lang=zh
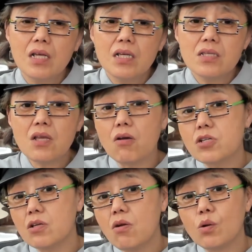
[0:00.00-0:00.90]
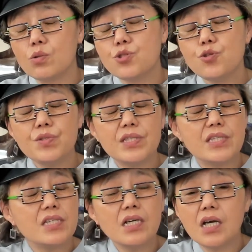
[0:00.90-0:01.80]
小时候就已
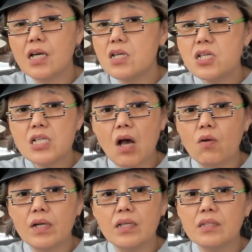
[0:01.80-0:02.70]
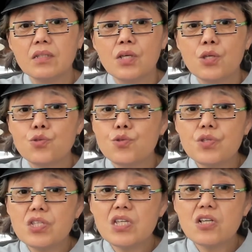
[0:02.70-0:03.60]
经很少人去
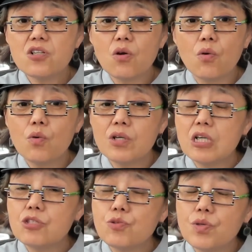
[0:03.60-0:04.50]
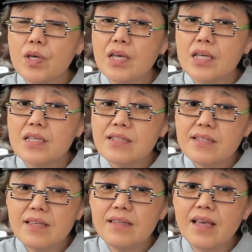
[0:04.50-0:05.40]
接受或者去
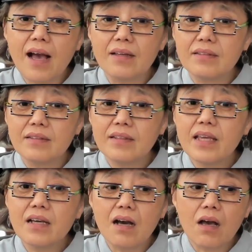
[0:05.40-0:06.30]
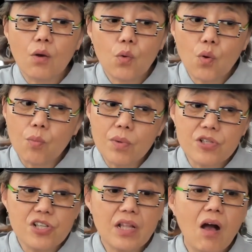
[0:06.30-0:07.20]
信仰那个孔
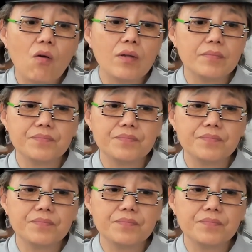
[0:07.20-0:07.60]
孟之道了。